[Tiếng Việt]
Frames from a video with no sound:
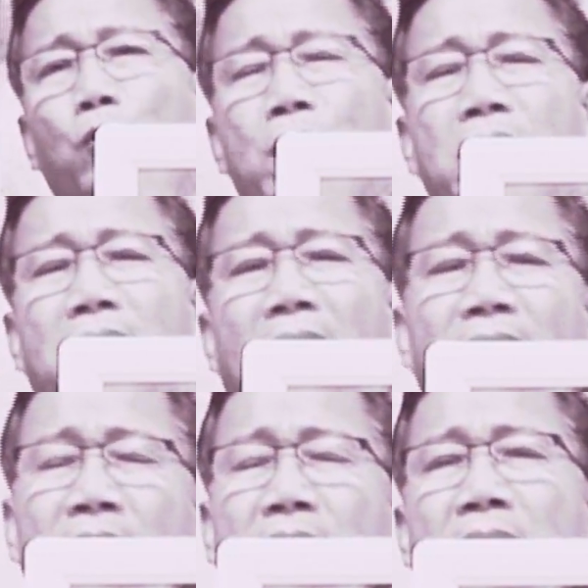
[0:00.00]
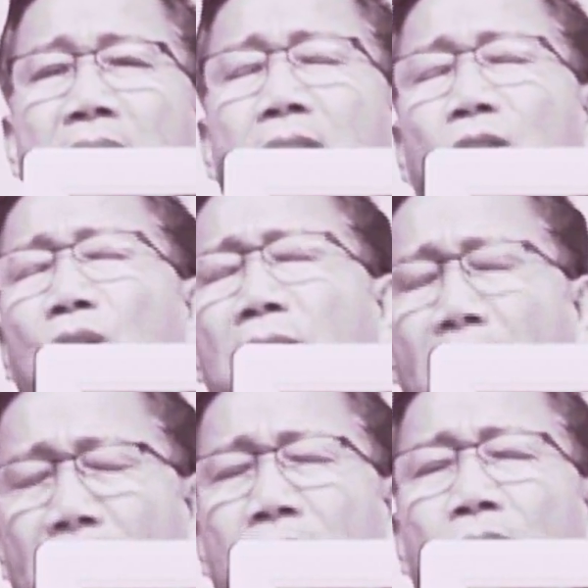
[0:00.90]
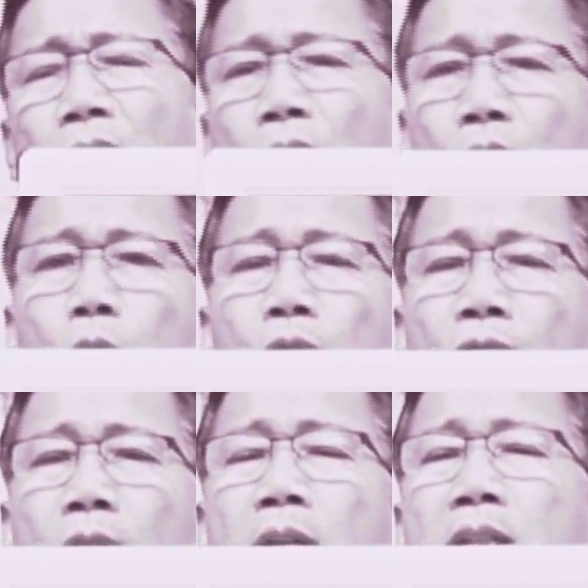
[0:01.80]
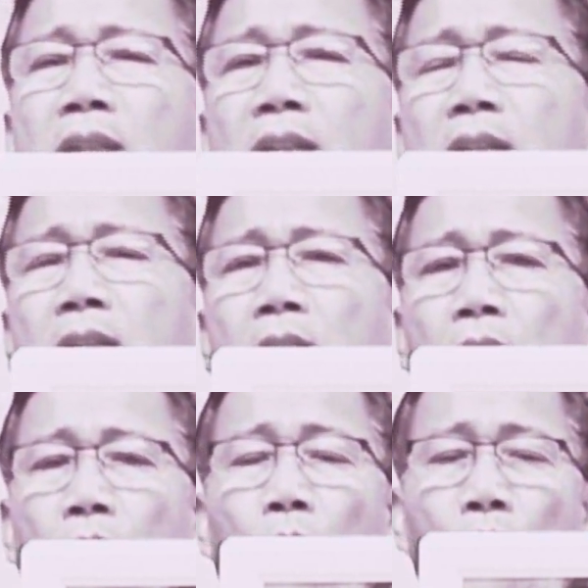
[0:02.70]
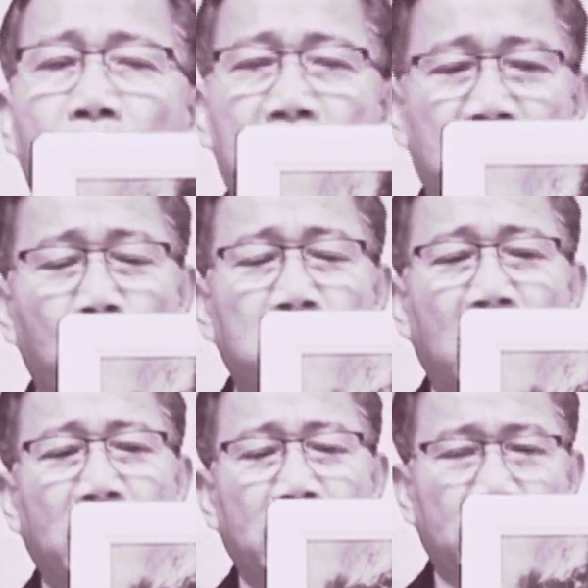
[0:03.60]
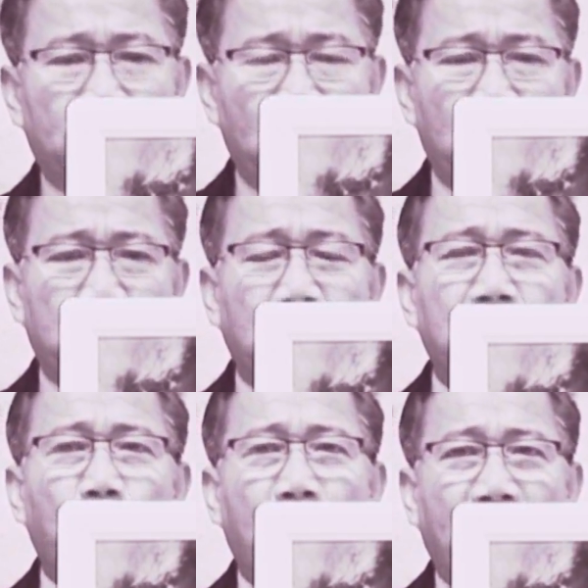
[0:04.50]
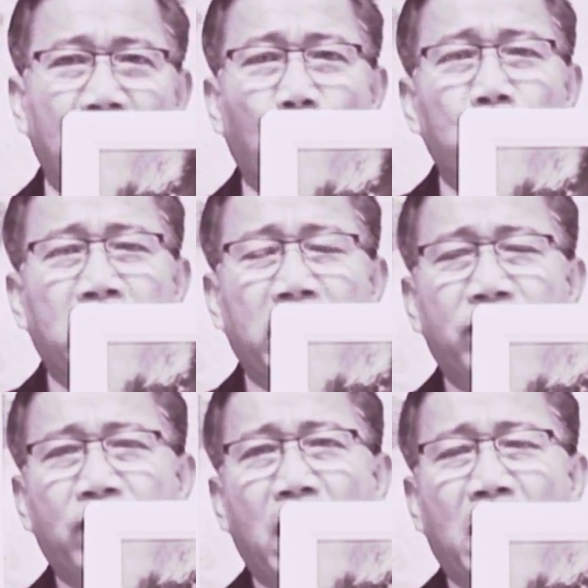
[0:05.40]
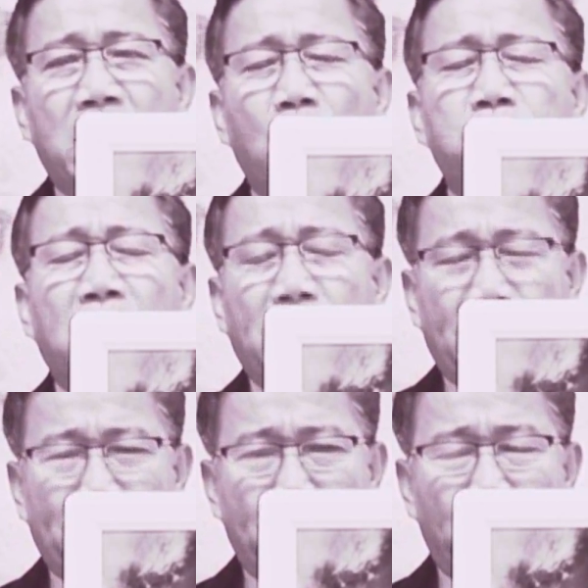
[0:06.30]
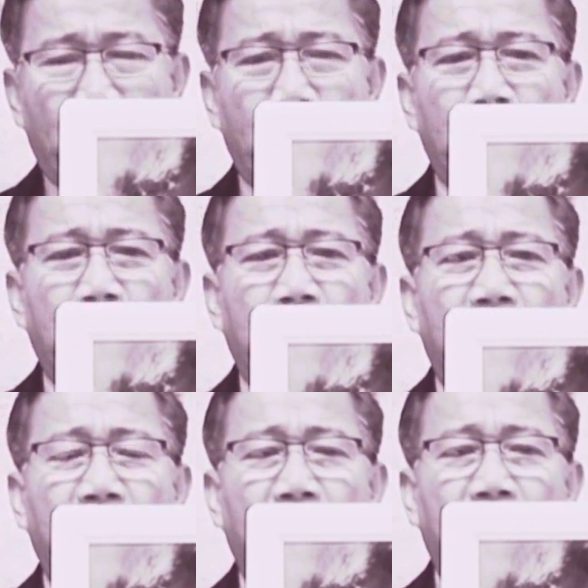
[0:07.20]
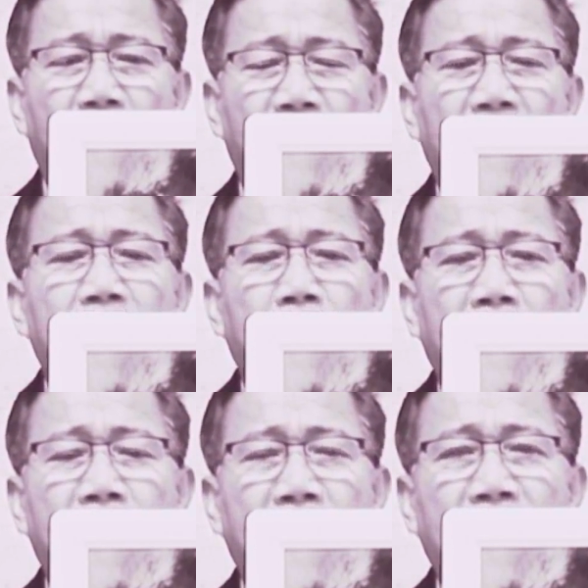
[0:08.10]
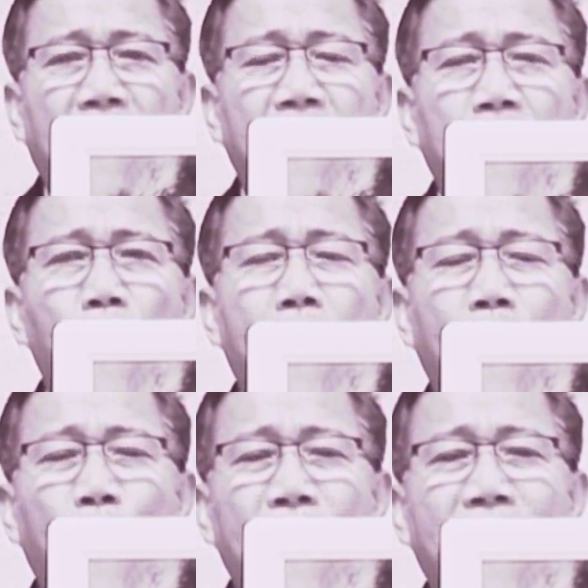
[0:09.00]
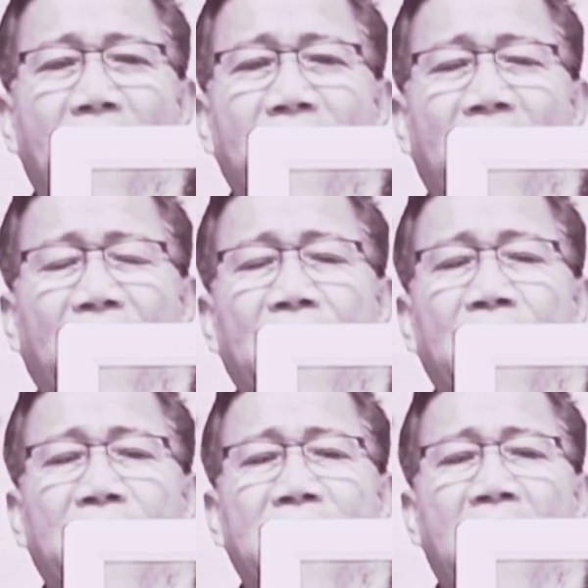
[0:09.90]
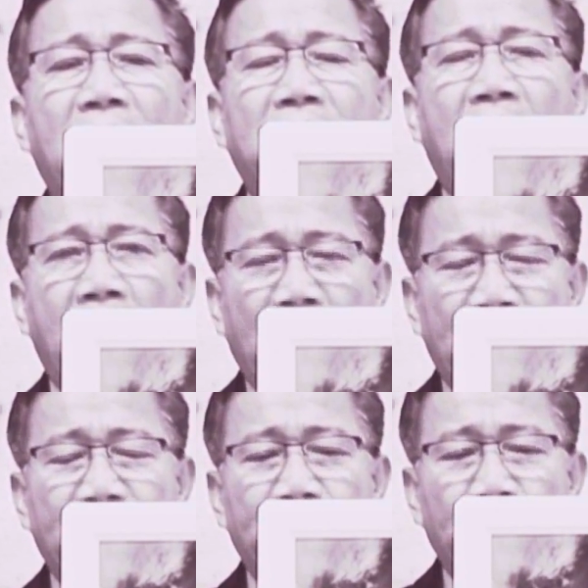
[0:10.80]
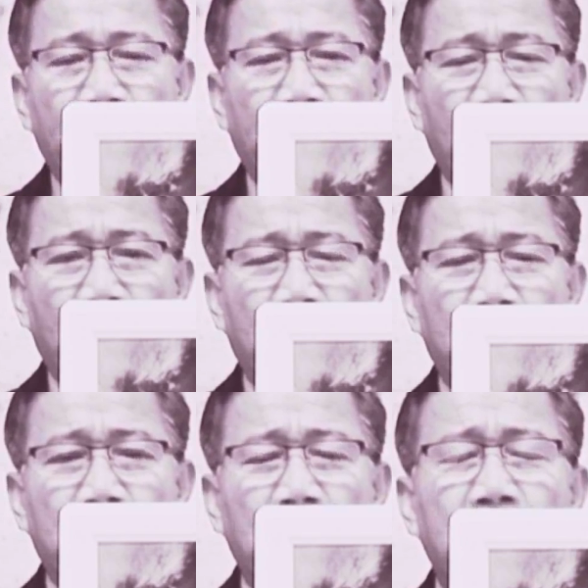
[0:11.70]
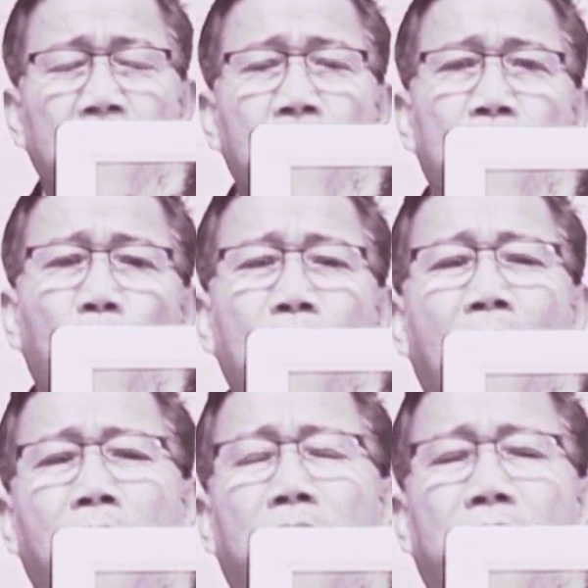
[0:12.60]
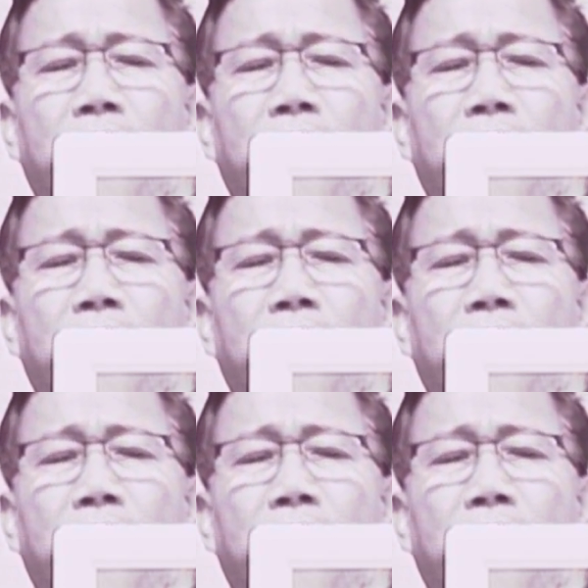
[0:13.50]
của quỷ sa tăng hiện ra rất rõ ràng cùng với những luồng sóng thần kinh hoàng khủng khiếp và khốc liệt và đặc biệt hình ảnh khuôn mặt quỷ sa tăng này hiện ra tại đất nước trung cộng